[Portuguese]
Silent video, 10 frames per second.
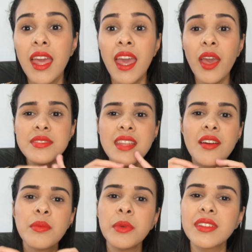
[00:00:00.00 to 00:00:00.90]
Eu
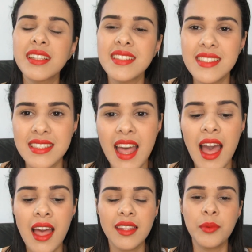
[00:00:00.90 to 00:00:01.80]
estava muito
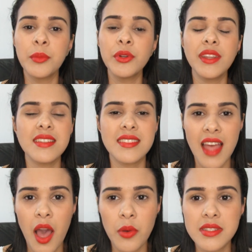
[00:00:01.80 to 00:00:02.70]
cansada, muito
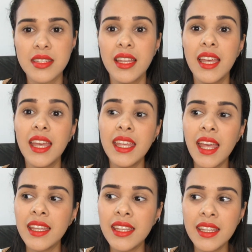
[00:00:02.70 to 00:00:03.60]
exausta. E
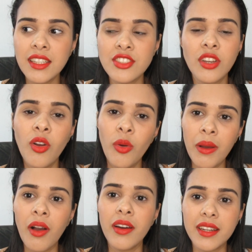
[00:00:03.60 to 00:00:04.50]
aí chegou
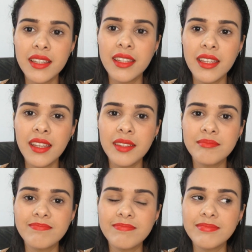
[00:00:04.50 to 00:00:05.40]
uma hora que
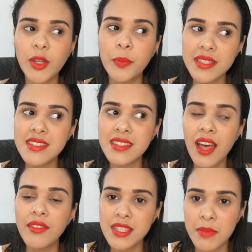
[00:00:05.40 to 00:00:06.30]
eu
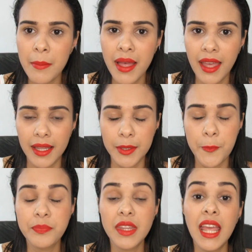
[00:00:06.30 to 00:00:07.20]
precisava desmamar ela.
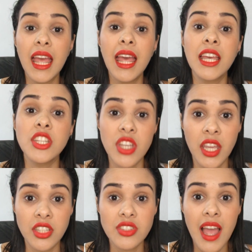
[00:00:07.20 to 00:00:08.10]

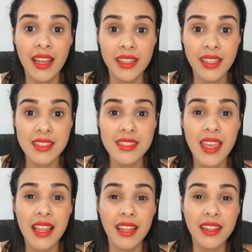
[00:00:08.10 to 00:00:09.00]
Gente, a Alice,
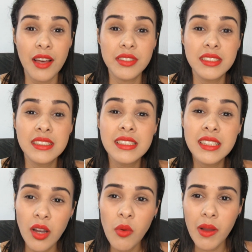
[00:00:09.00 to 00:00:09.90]
ela tava
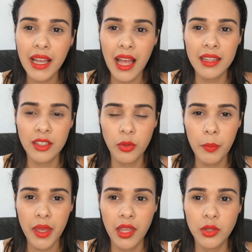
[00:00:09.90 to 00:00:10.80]
tão agarrada no
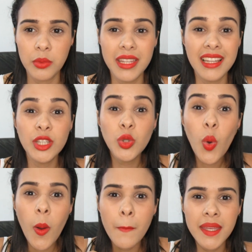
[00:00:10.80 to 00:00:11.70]
peito que ela
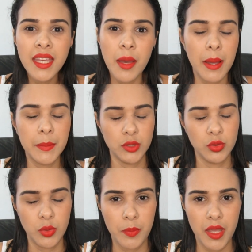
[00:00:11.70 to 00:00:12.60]
dormia mamando
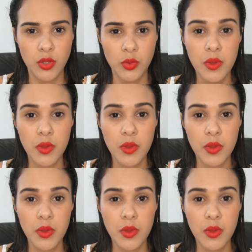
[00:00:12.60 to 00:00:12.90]
no peito.